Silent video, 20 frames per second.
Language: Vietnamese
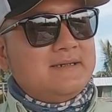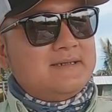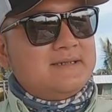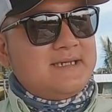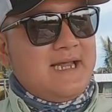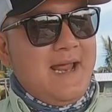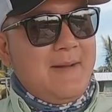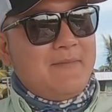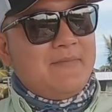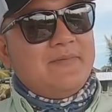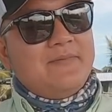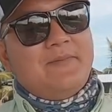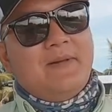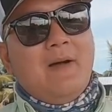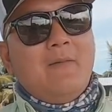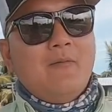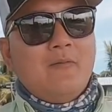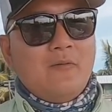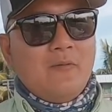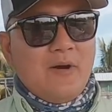xem
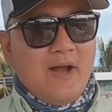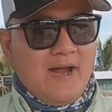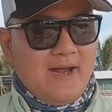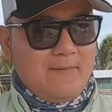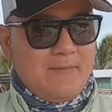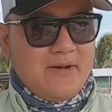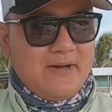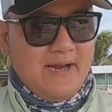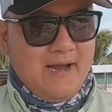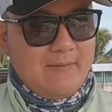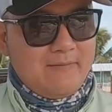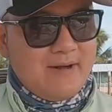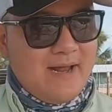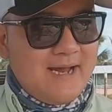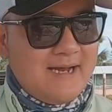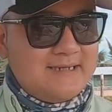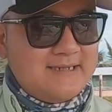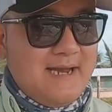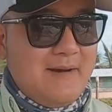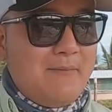vlog của ngày mình ngày hôm
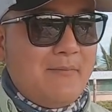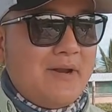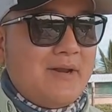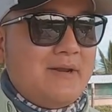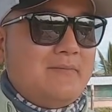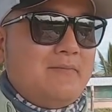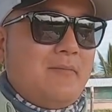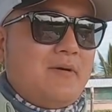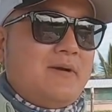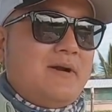nay xem mình